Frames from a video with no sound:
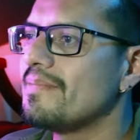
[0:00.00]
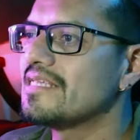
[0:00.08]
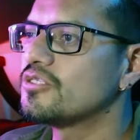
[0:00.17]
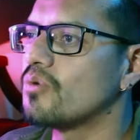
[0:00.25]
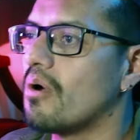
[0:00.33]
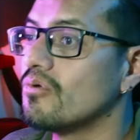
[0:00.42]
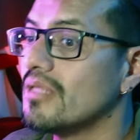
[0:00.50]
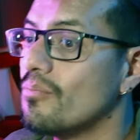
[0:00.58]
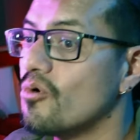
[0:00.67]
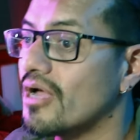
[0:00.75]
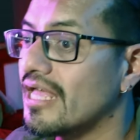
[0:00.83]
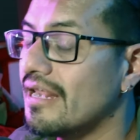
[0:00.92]
visto a una
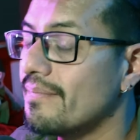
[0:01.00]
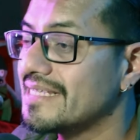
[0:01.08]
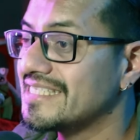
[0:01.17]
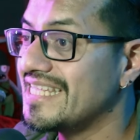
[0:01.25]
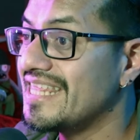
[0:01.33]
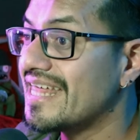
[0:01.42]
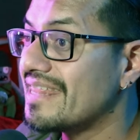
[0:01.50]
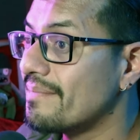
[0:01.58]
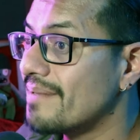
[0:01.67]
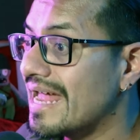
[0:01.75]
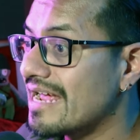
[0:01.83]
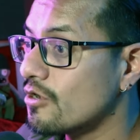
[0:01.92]
mujer vestida de
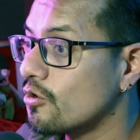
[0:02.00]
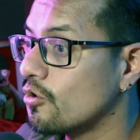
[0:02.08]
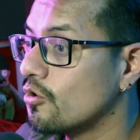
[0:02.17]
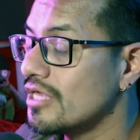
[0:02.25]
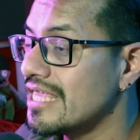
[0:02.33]
blanco